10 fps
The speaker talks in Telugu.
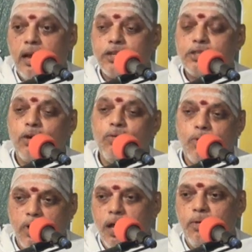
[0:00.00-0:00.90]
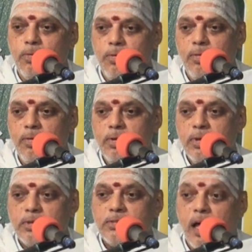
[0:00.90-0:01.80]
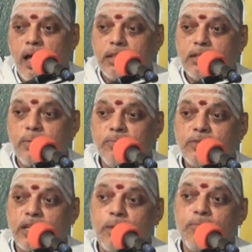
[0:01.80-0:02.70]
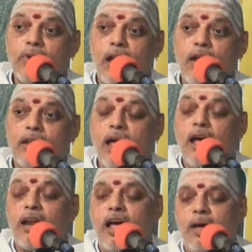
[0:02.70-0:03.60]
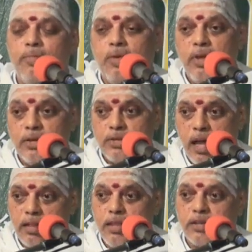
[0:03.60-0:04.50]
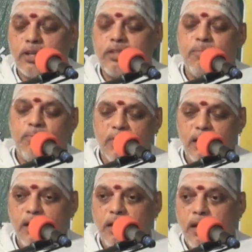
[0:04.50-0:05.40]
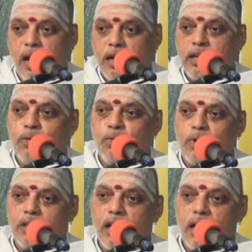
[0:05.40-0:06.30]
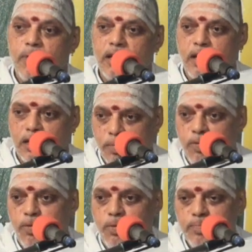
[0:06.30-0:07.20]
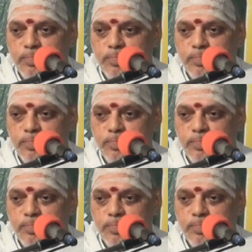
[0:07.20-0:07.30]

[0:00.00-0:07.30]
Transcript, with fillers: లక్ష గుర్రాలు సార్ధం శతం రథానాం సార్ధశతం అంటే నూట యాభై రథములు